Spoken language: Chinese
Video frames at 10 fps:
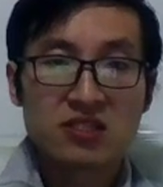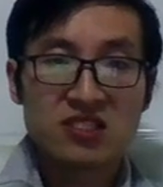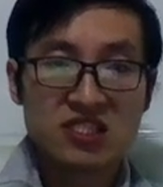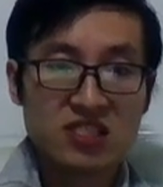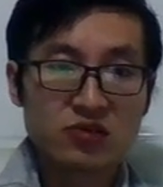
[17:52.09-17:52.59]

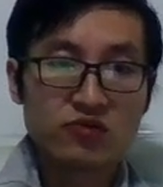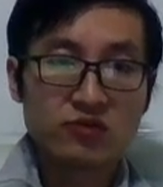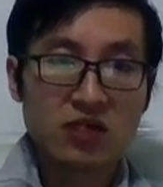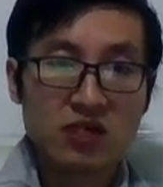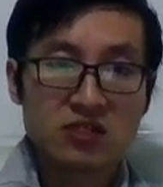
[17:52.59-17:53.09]
嫉妒
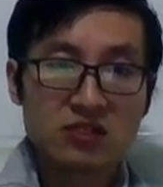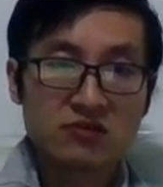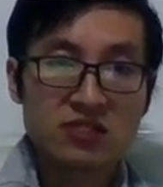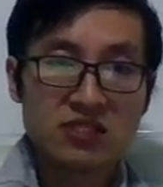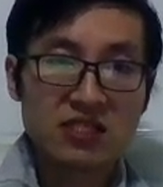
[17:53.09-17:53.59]
啊，这种
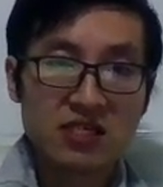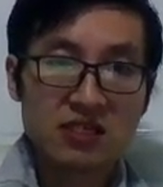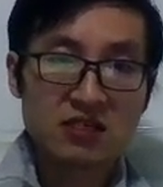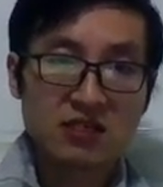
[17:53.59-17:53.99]
嫉恨，